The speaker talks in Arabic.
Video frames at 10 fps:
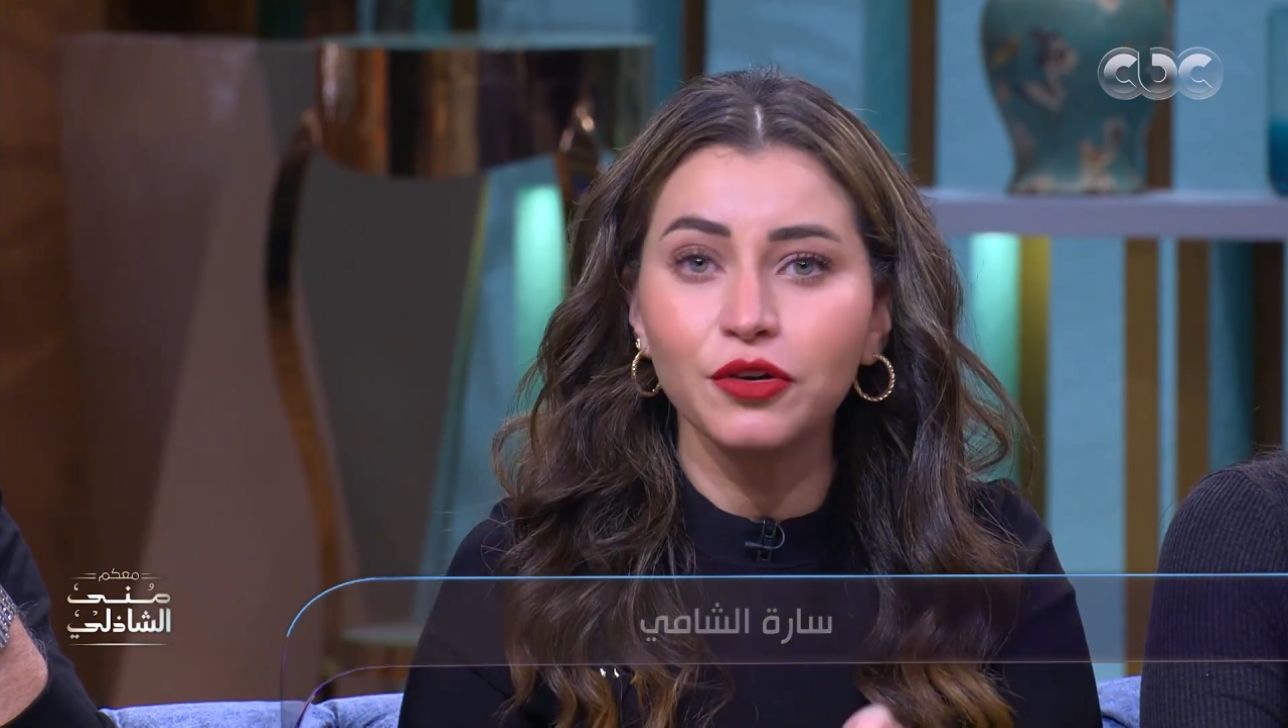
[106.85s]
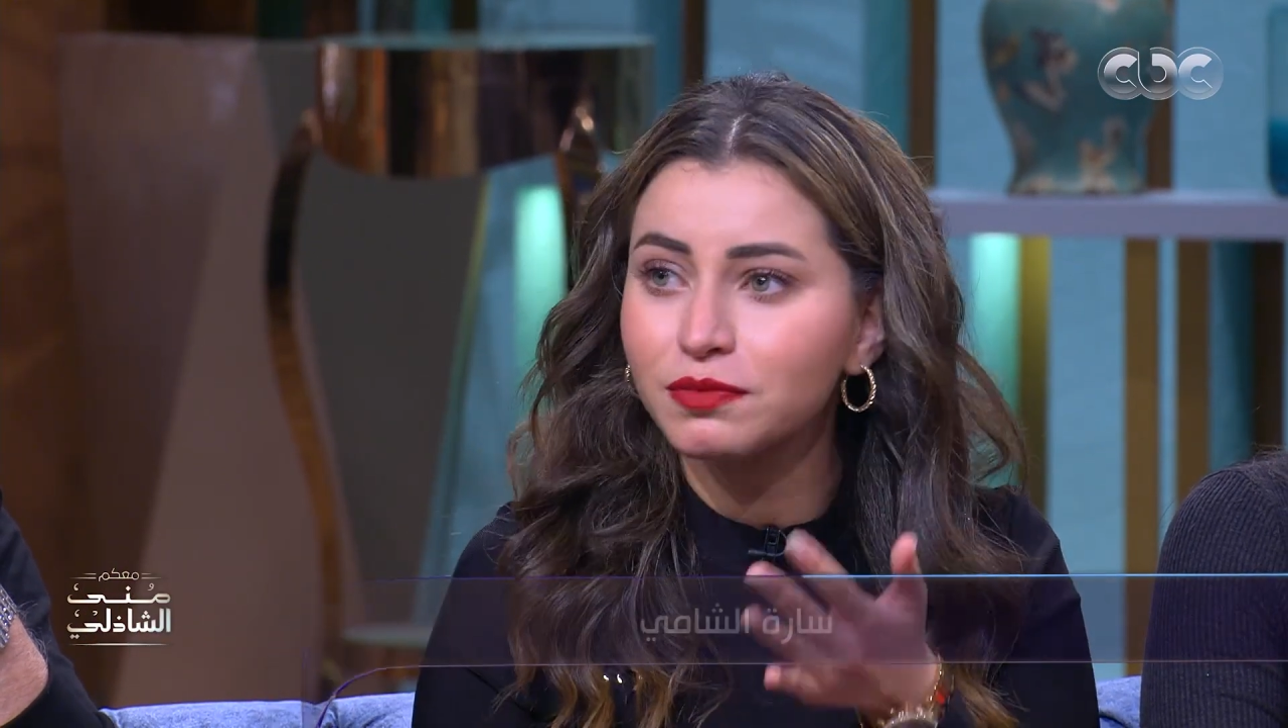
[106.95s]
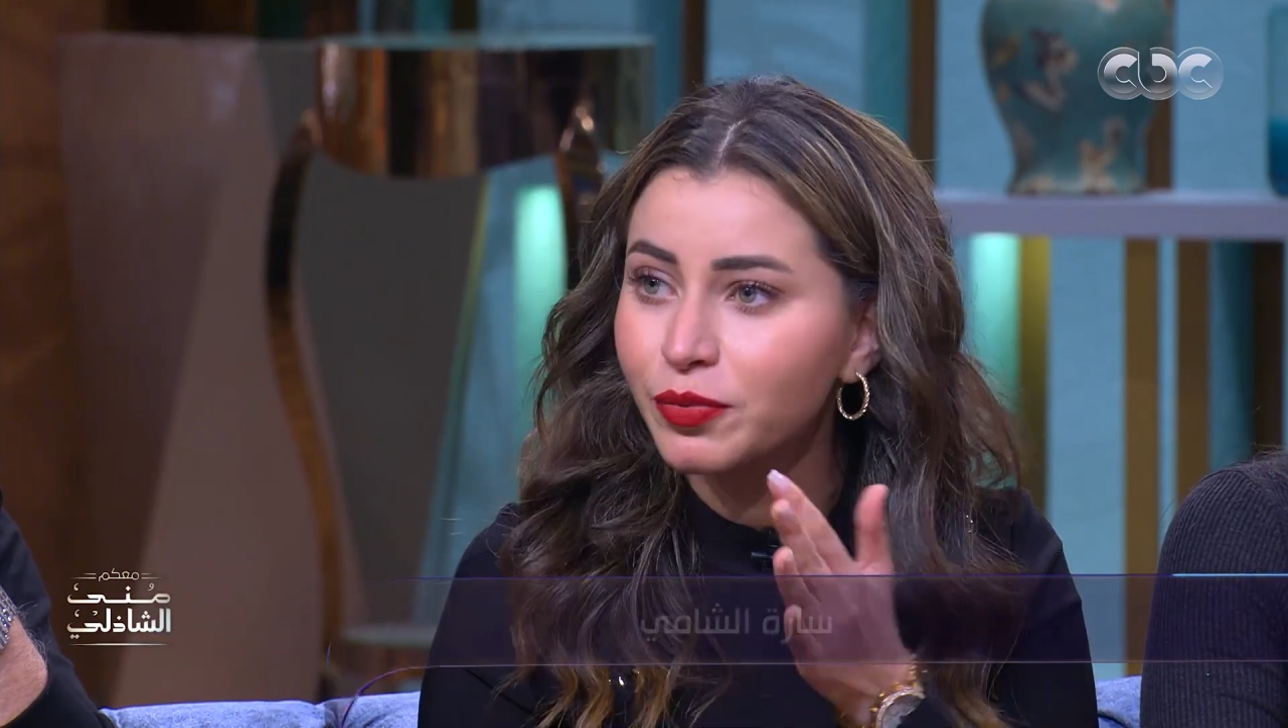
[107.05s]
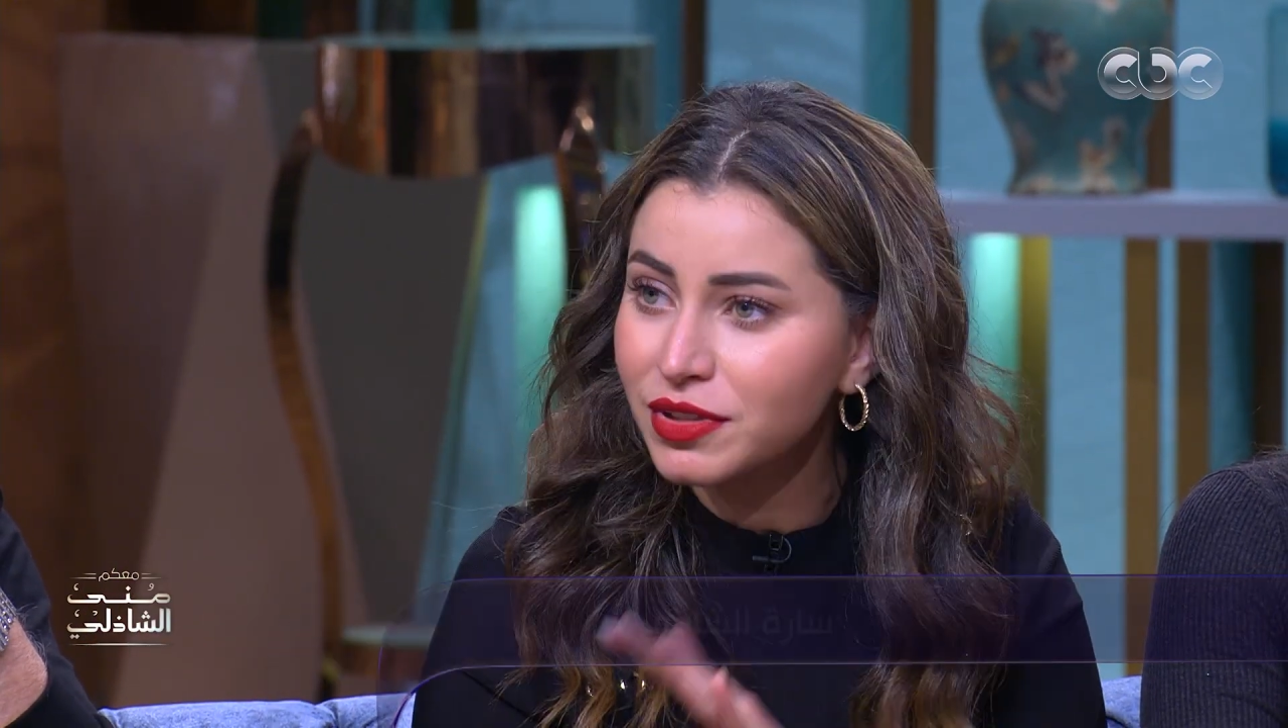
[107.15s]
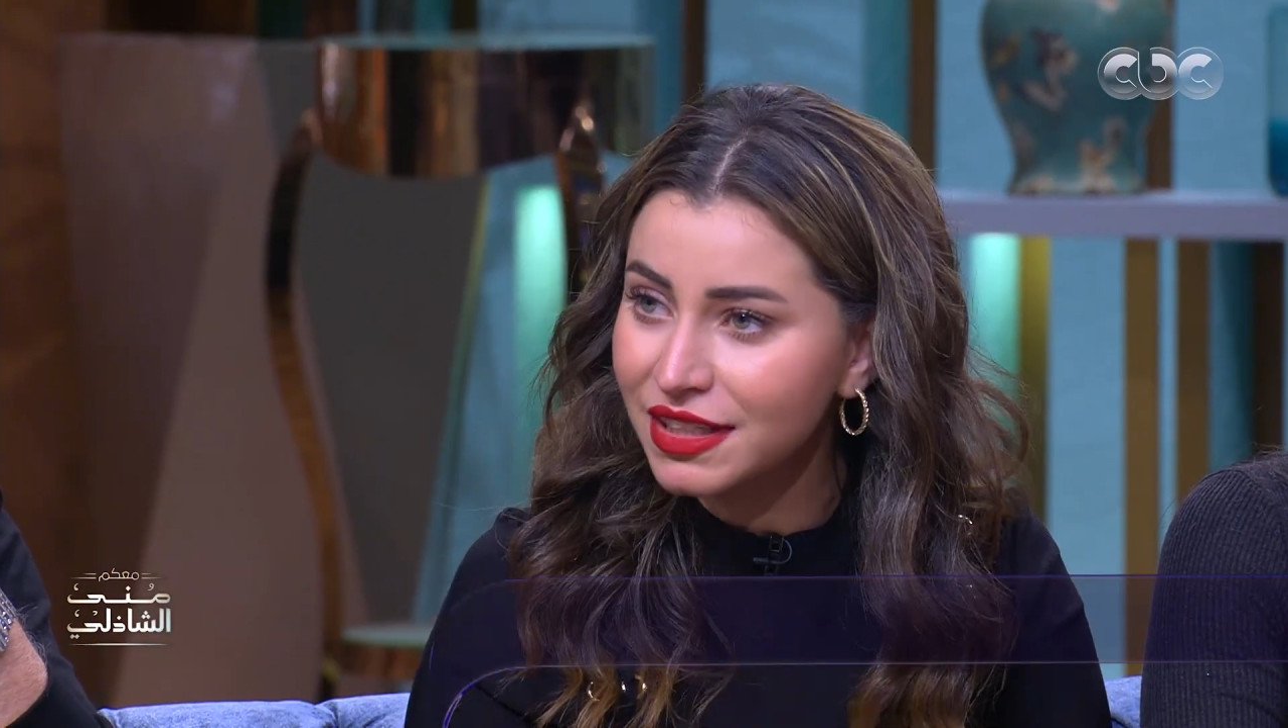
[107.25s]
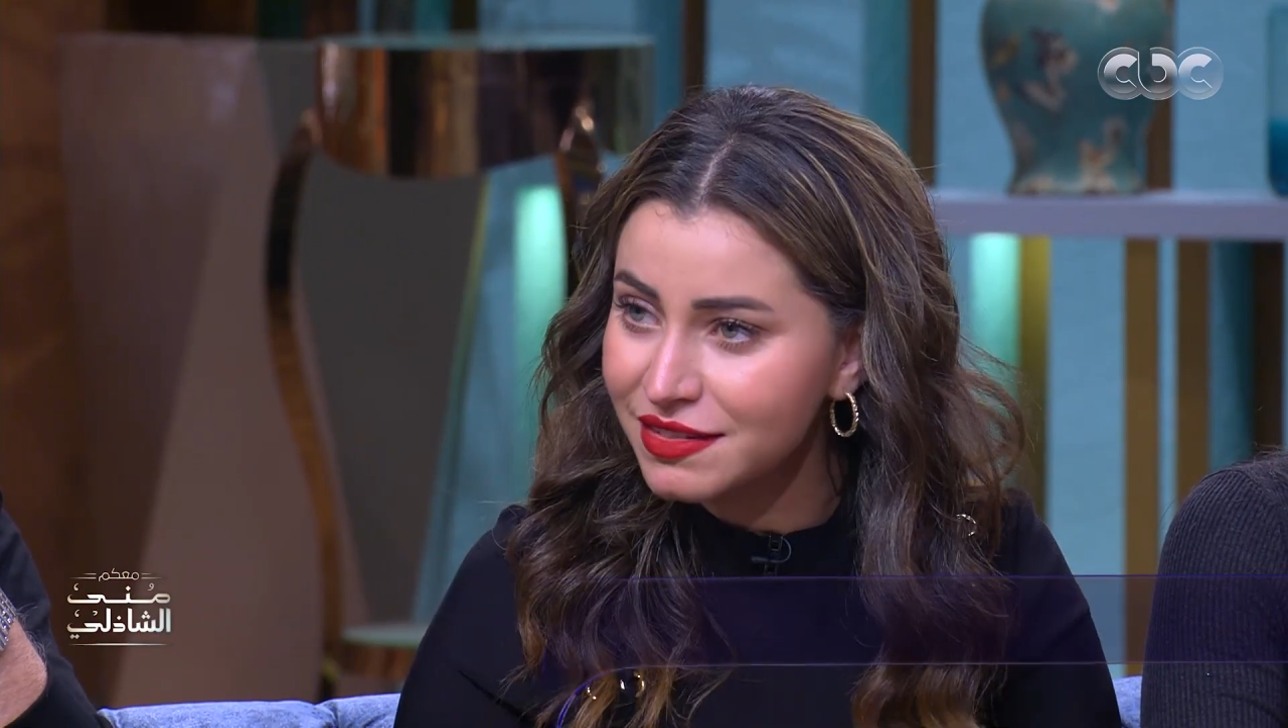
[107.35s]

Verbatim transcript: كنت بموت على